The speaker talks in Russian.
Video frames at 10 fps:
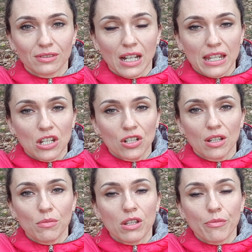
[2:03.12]

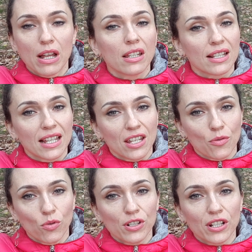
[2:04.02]
конечно, минимальное
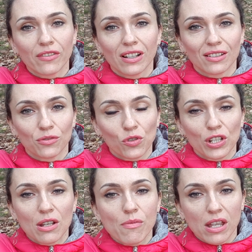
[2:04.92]
знание польского
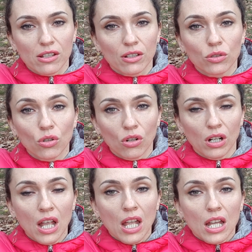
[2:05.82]
нужно иметь,
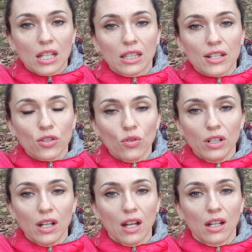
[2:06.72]
но
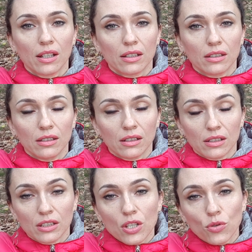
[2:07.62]
настолько
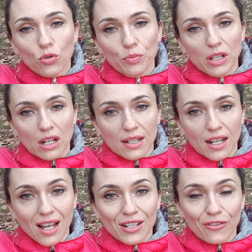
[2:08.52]
Э, доступно
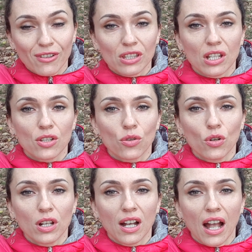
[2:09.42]
рассказывает,
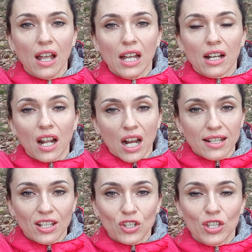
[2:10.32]
настолько
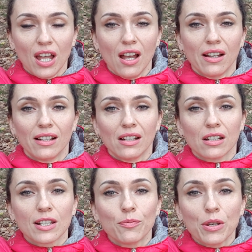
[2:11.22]
красочно,
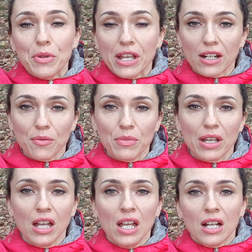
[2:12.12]
а, с
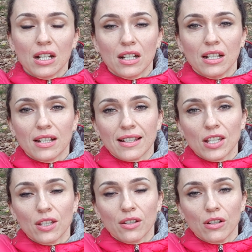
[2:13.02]
примерами, а,
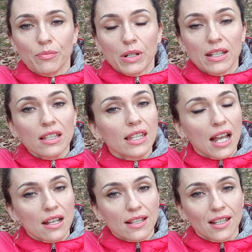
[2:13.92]
с э,
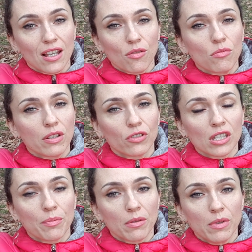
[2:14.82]
презентациями. Вот,
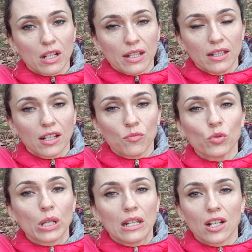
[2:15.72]
например, если
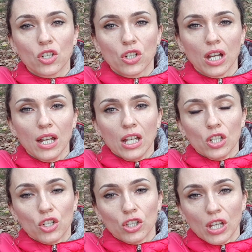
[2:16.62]
кому-то легче
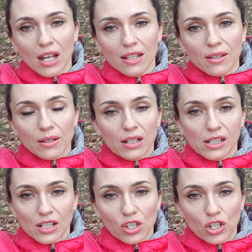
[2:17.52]
читать,
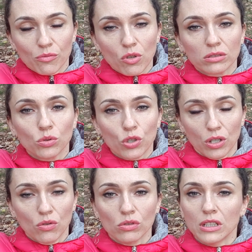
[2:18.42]
а, чем
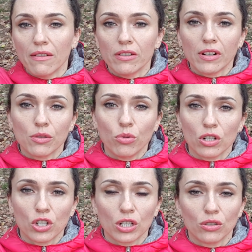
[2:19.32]
слушать, он улавливает
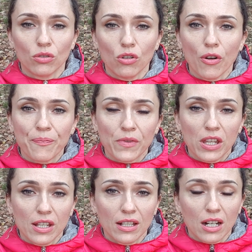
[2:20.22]
больше, то
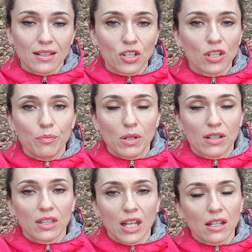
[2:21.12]
есть красочные
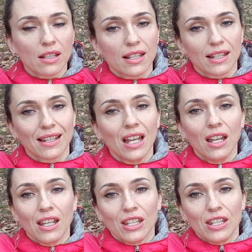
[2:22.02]
презентации,
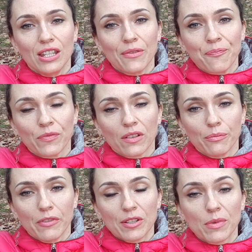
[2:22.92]
и
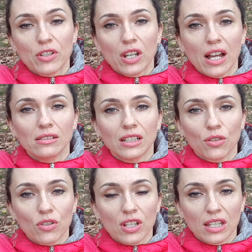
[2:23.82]
весь материал
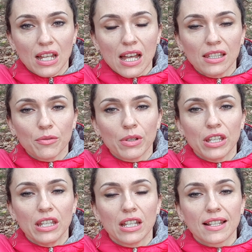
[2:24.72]
дается на дом.
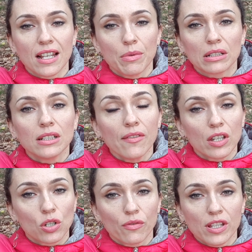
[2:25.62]
И самое
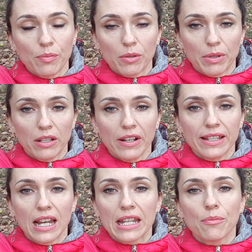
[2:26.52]
главное, что все
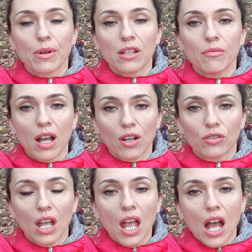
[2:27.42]
преподаватели, они
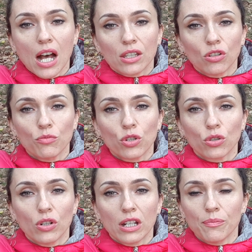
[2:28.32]
понимают о том,
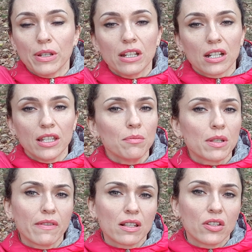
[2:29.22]
что, говорит, мы не хотим
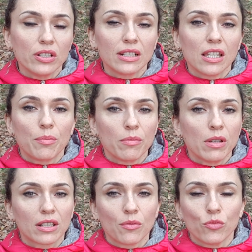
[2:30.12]
с вас сделать,
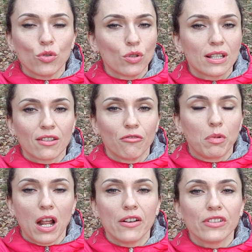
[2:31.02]
например, там, юристов,
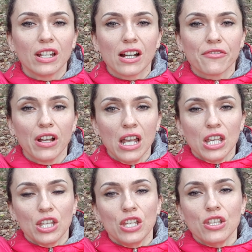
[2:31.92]
правников,
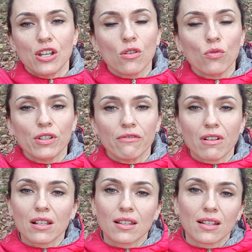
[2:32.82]
и не грузим
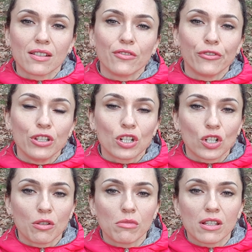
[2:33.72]
вас э,
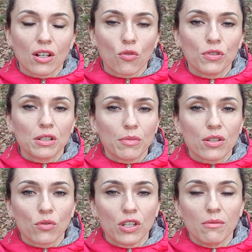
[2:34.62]
выдержками, законами
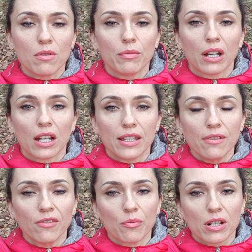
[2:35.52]
сухими. Мы
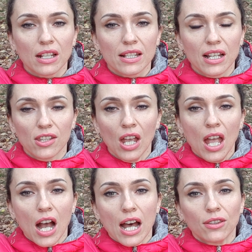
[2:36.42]
хотим вам рассказать
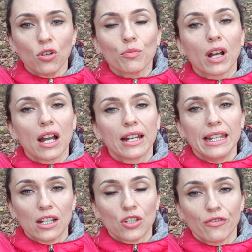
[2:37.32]
о том, как
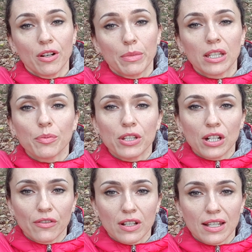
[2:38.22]
легче вам
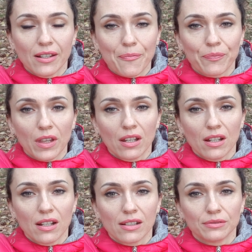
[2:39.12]
адаптироваться
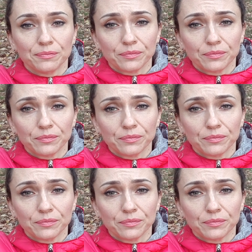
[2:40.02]
э,